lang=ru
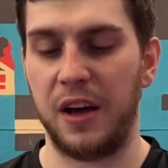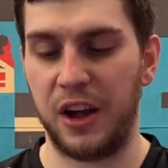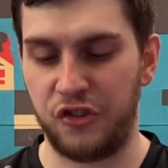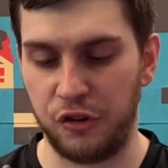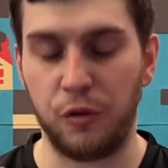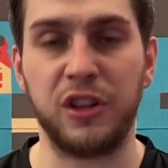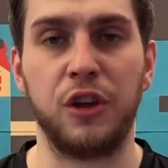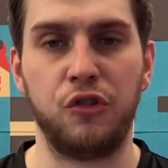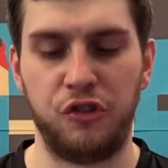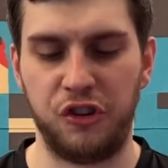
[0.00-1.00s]
От чего это
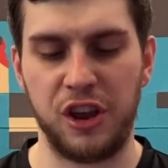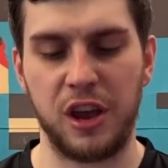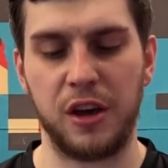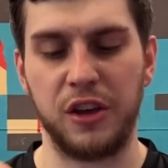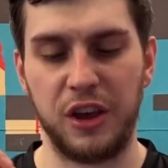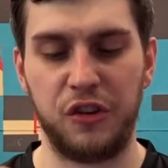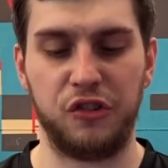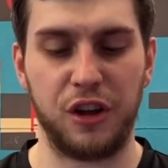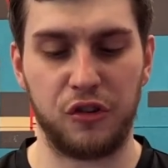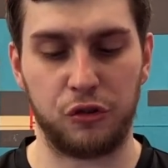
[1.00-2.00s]
ощущение? Я
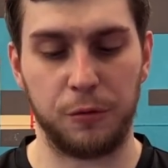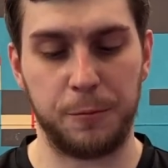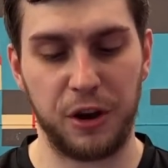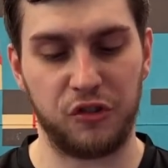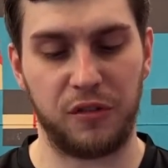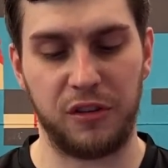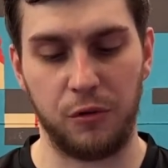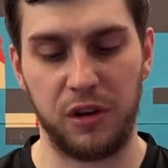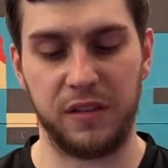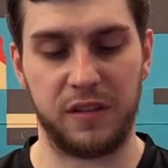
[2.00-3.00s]
считаю, что прежде
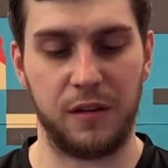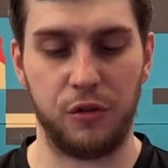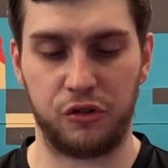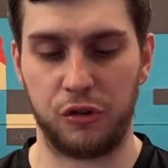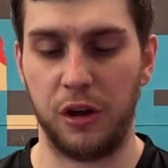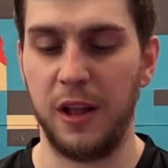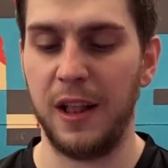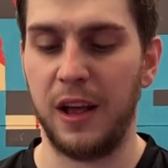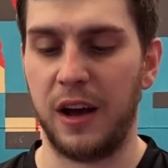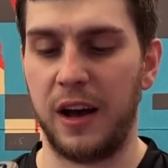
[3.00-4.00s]
всего из-за того, что
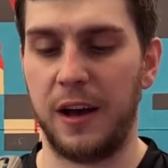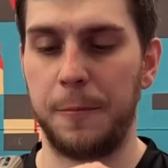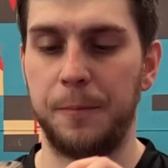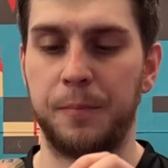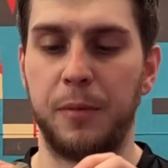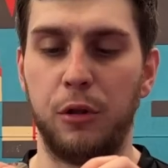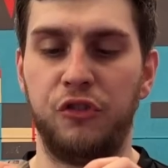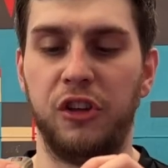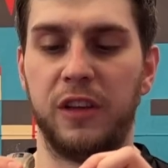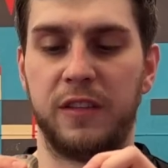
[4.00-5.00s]
а,
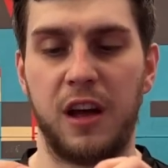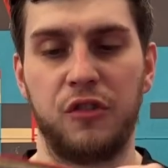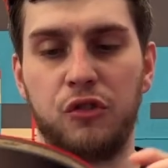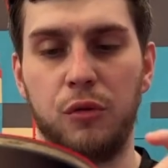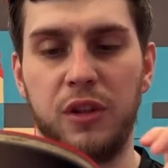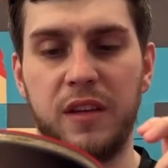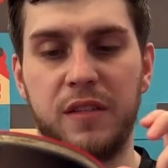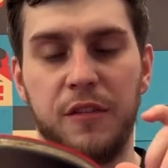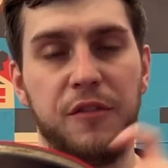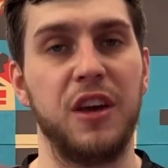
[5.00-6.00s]
получилось так, что у
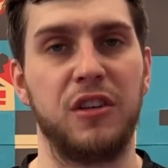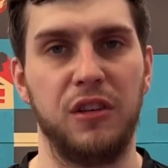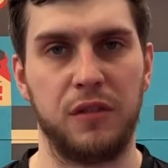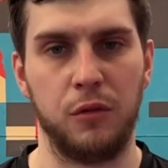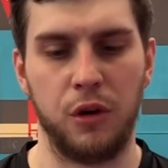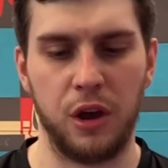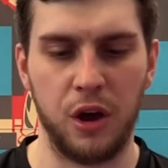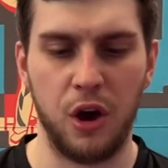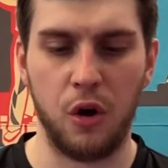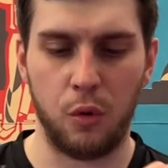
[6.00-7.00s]
нас верхний слой
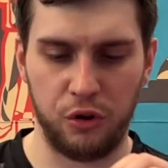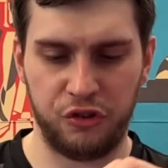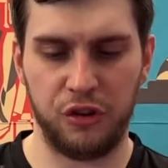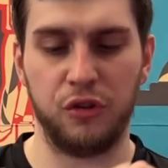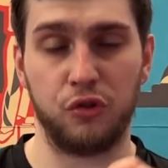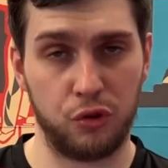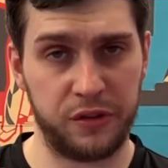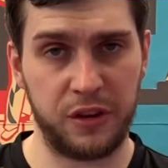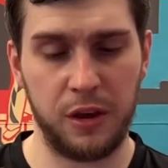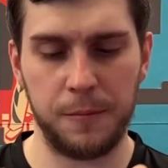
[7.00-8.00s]
очень
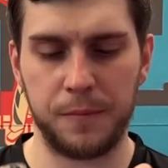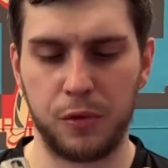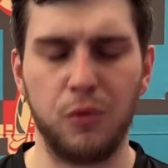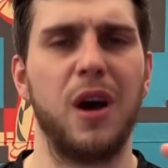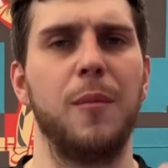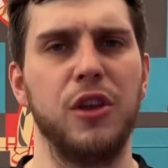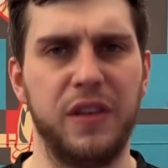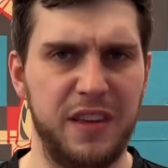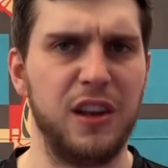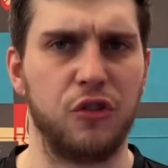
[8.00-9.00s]
жесткий, ну как бы не
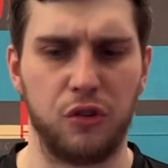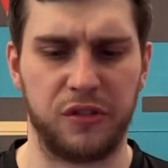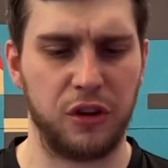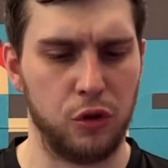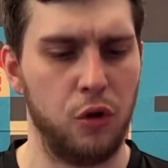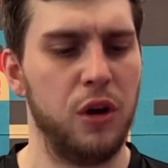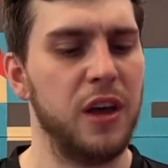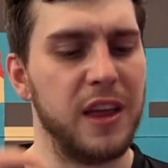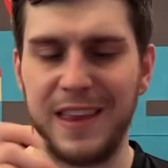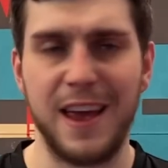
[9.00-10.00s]
сильно жесткий, но
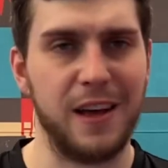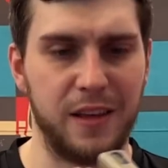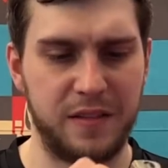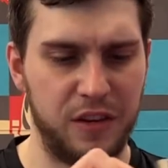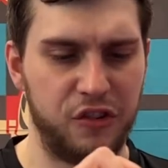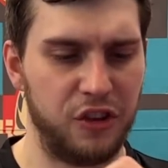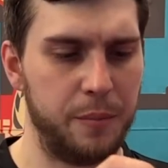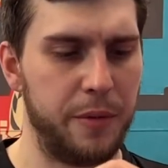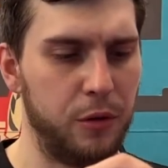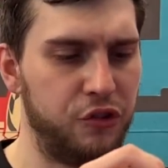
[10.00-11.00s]
не эластичный
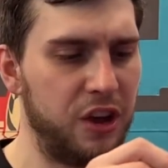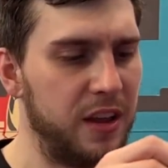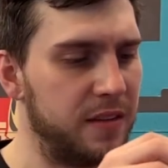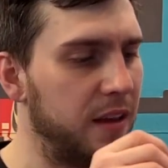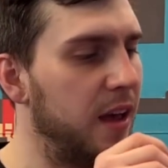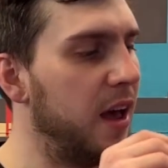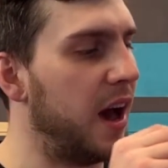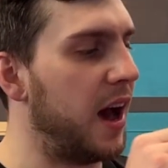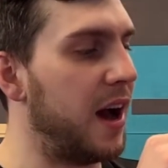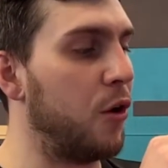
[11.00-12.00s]
получается.
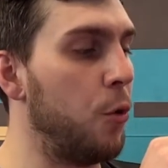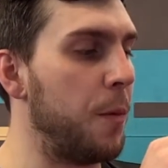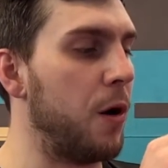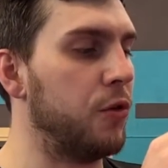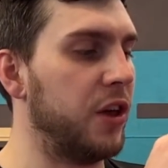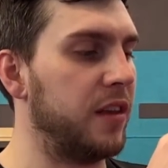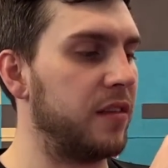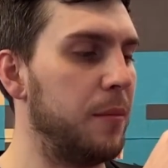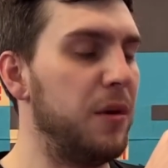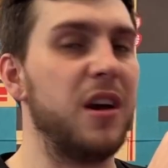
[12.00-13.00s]
А губка у
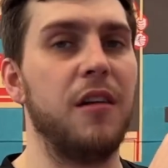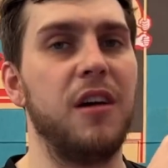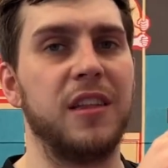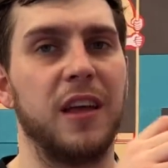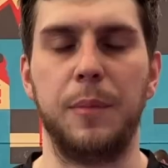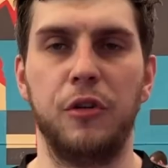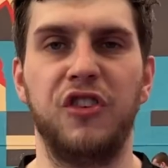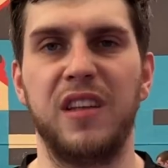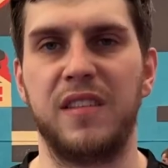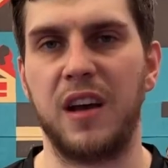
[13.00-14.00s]
нас мягковатая. И
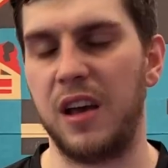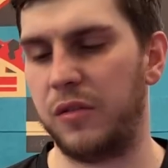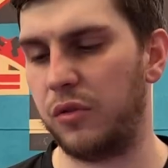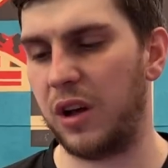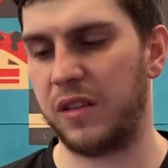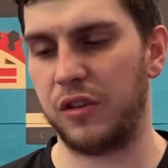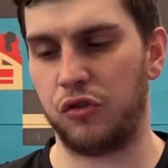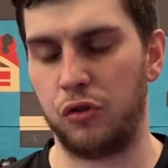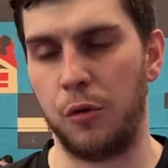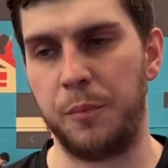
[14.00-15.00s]
получается такая ситуация,
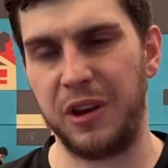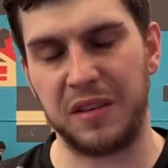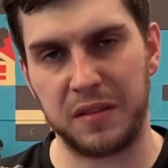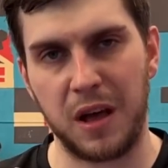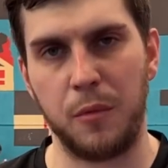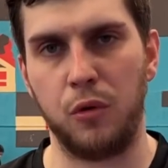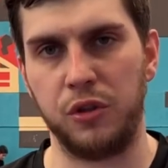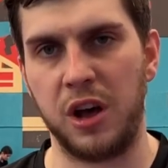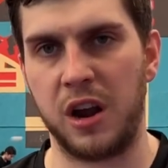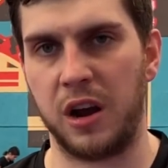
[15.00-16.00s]
что при слабых
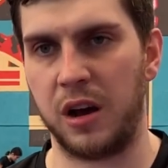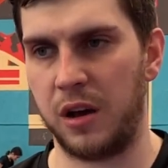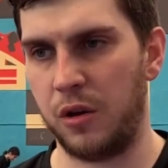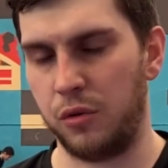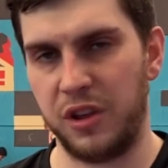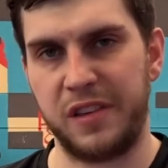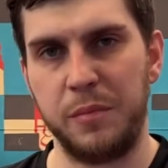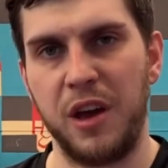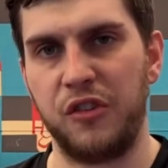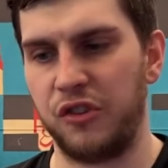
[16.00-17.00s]
ударах у нас
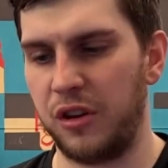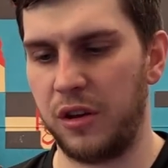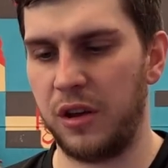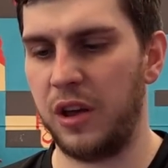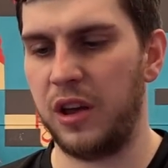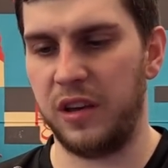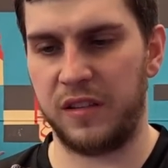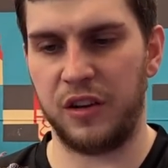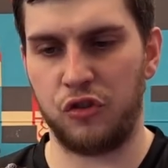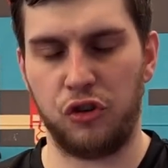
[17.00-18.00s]
мяч
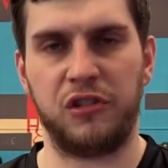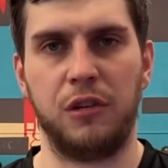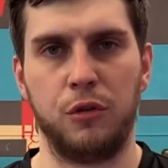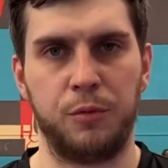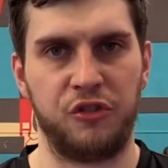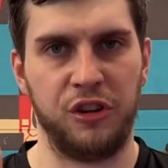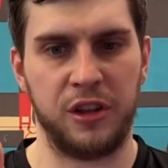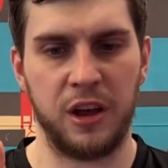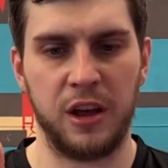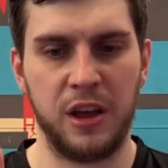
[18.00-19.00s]
из-за жесткого
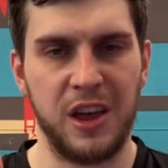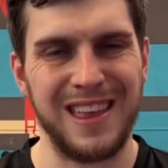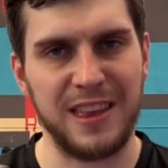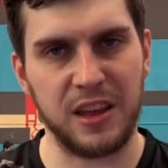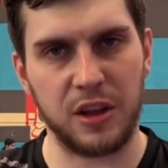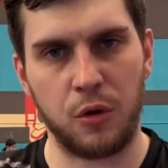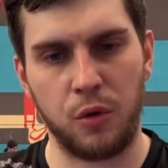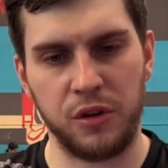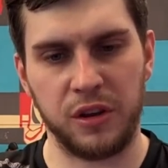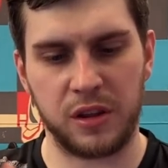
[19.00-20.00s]
топшита не
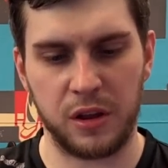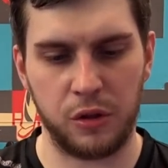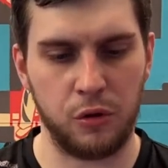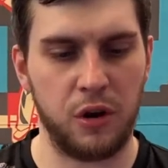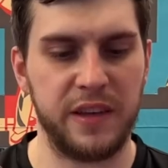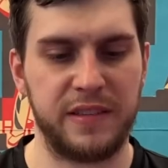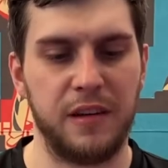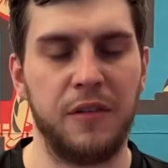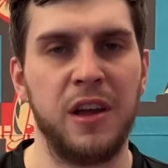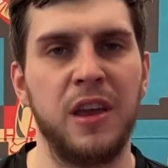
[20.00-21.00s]
доходит до
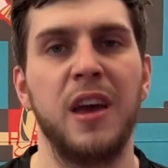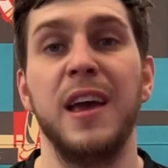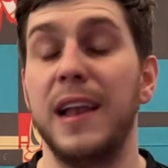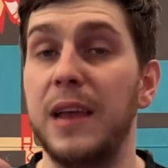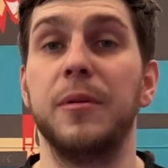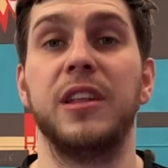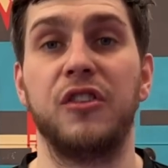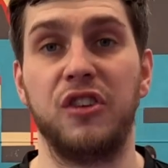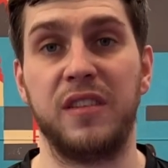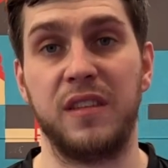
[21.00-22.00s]
основания, либо
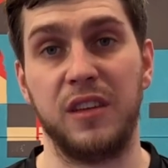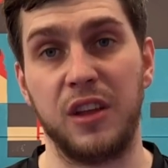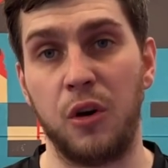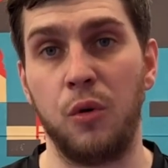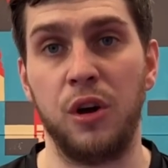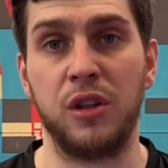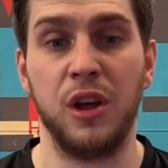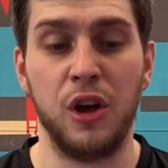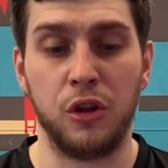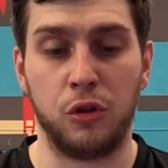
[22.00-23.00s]
даже если и доходит,
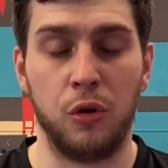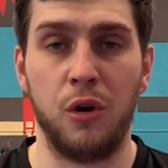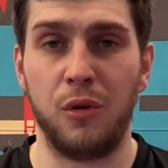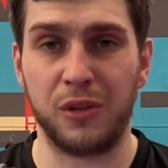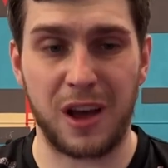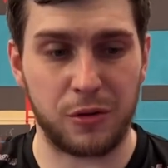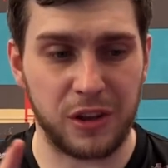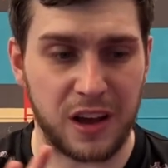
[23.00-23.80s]
то он как туда,